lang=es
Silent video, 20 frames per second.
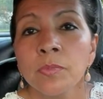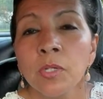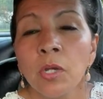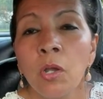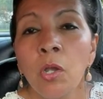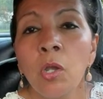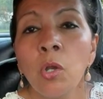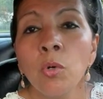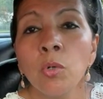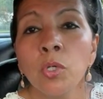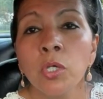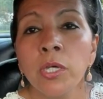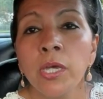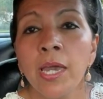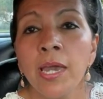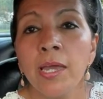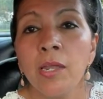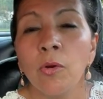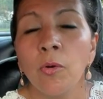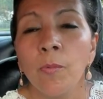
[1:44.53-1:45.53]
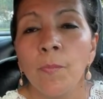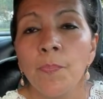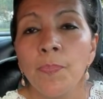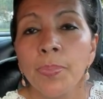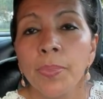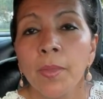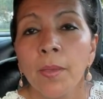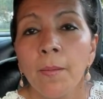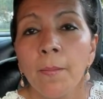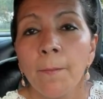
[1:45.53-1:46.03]
los quiero,
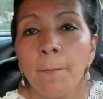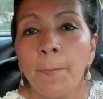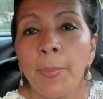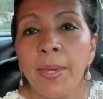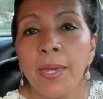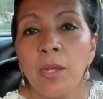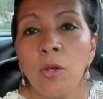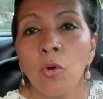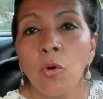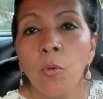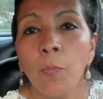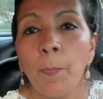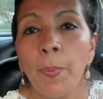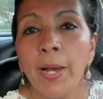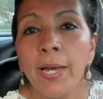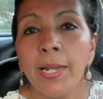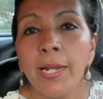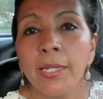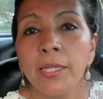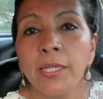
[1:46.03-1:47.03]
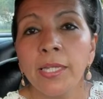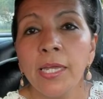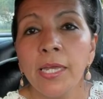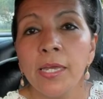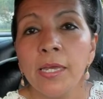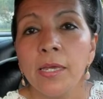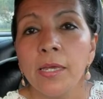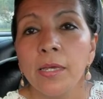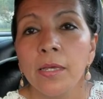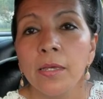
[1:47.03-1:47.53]
pero para
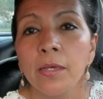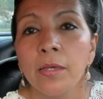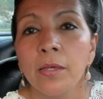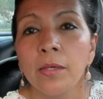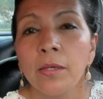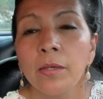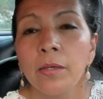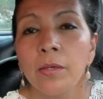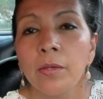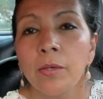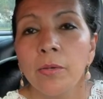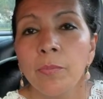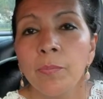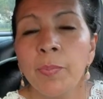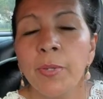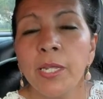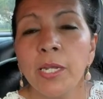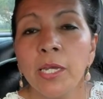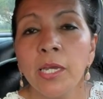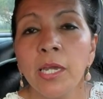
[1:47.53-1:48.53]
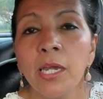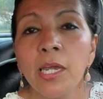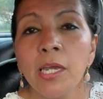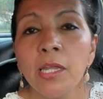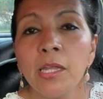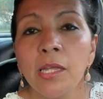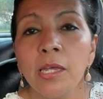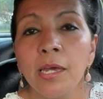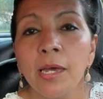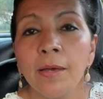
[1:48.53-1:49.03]
ti,
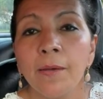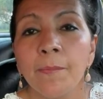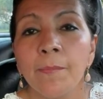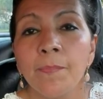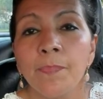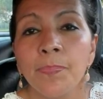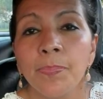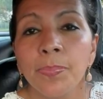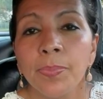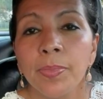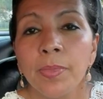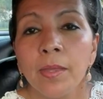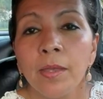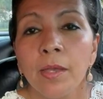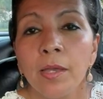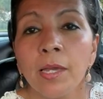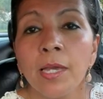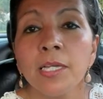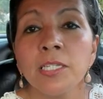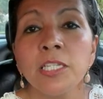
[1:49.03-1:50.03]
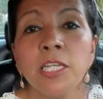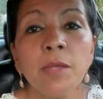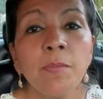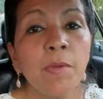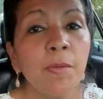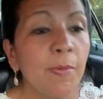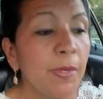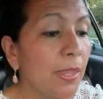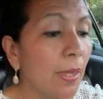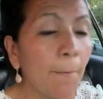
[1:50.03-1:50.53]
Virginia, que sí,
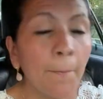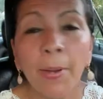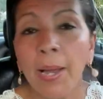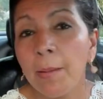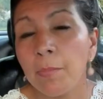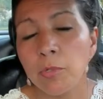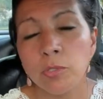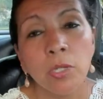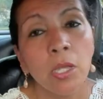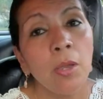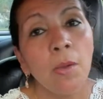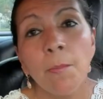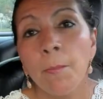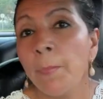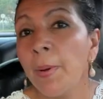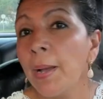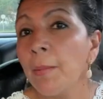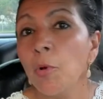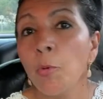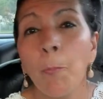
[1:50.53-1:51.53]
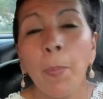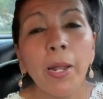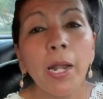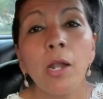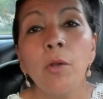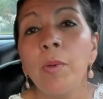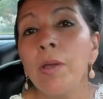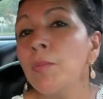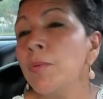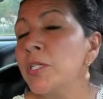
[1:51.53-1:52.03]
mi vida. Vamos, vamos, para
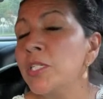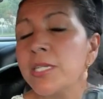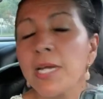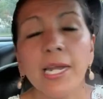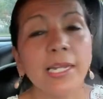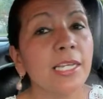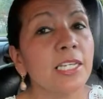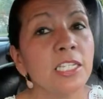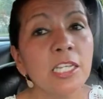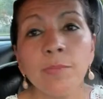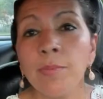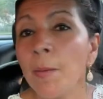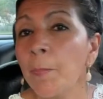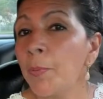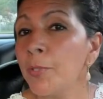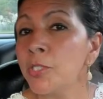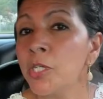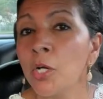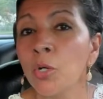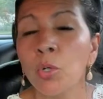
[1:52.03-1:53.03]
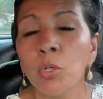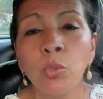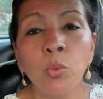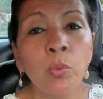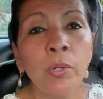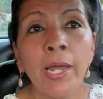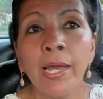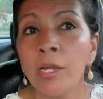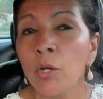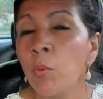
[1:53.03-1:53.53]
luego estar. tarde. Si me apoyan con
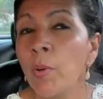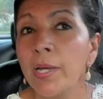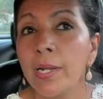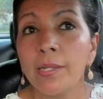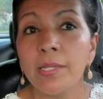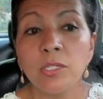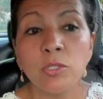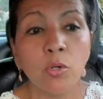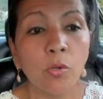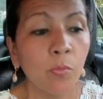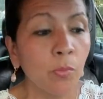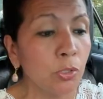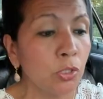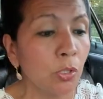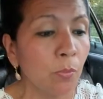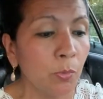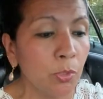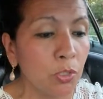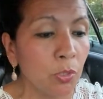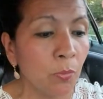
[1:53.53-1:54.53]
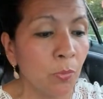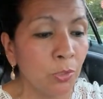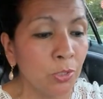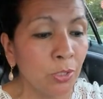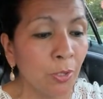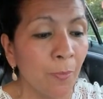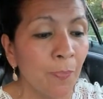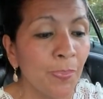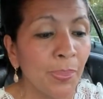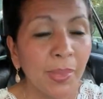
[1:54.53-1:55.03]
un like, lo agradezco mucho, mucho,
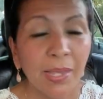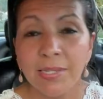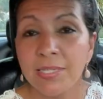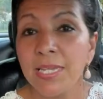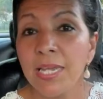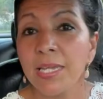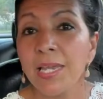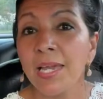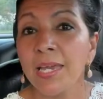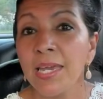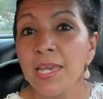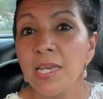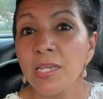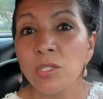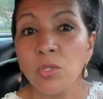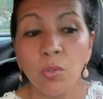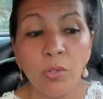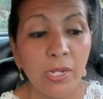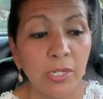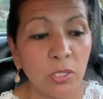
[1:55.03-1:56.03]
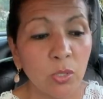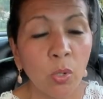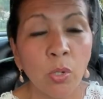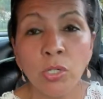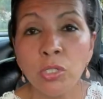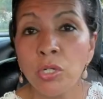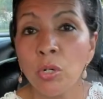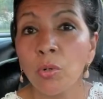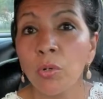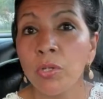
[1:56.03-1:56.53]
mucho. Sé que aquí ya son las
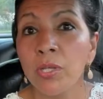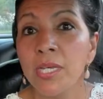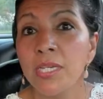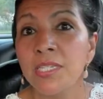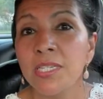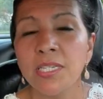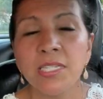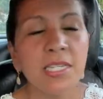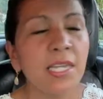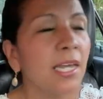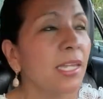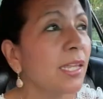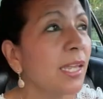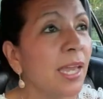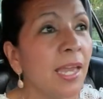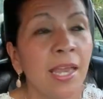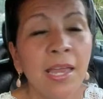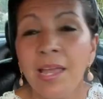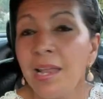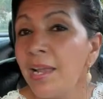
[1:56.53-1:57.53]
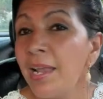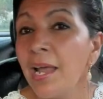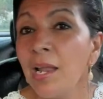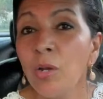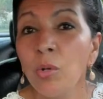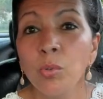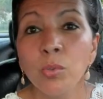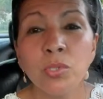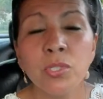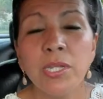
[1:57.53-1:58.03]
8 con 17. La
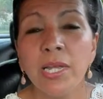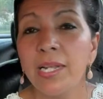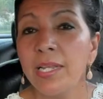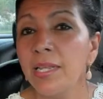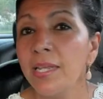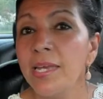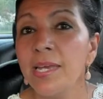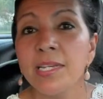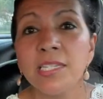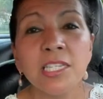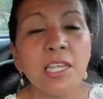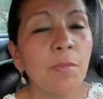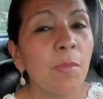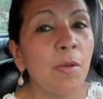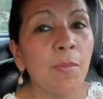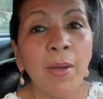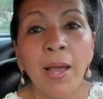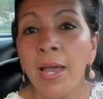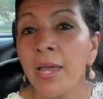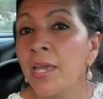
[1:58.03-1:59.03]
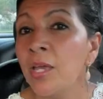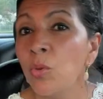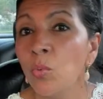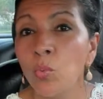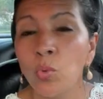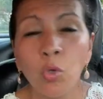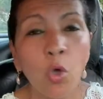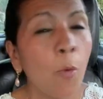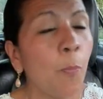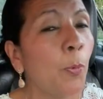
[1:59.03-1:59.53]
luz del día se me va en
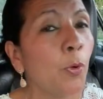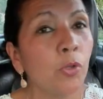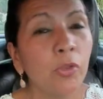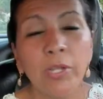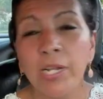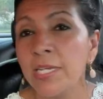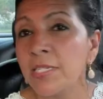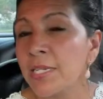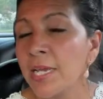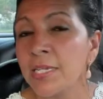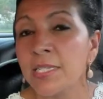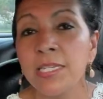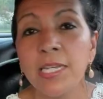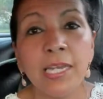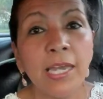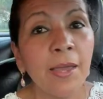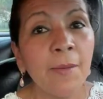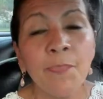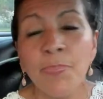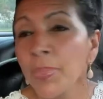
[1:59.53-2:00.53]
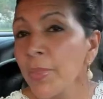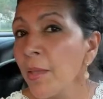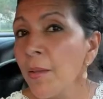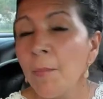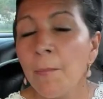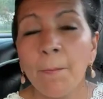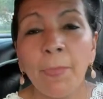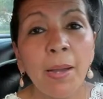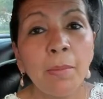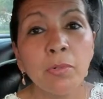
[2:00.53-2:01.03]
un 2x3, así que
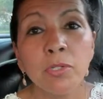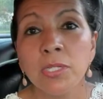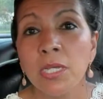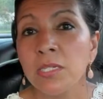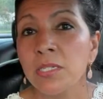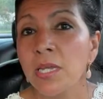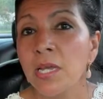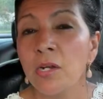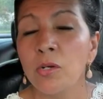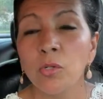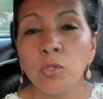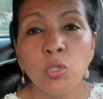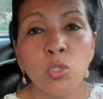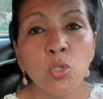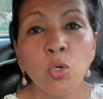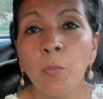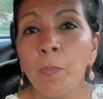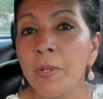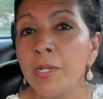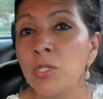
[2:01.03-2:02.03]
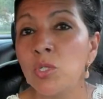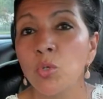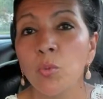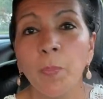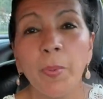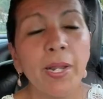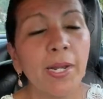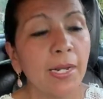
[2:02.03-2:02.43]
vamos a hacerlo súper, súper